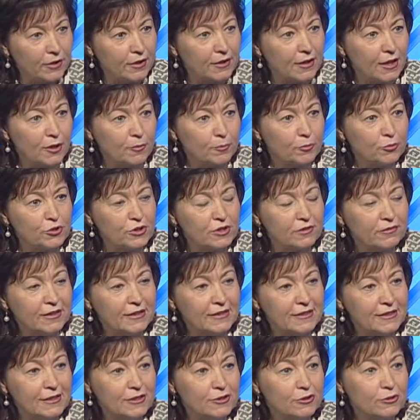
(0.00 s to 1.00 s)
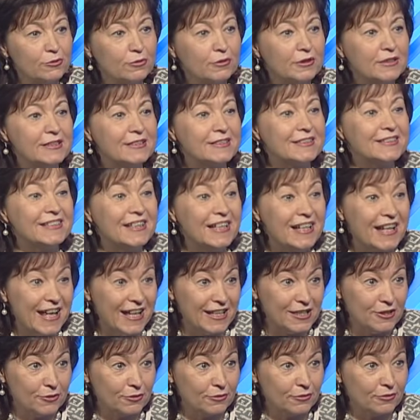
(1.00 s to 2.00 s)
как путеводителю к
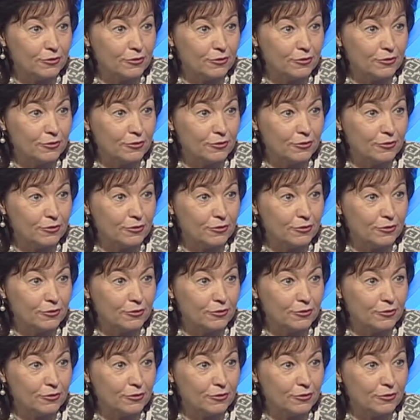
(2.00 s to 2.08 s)
исцелению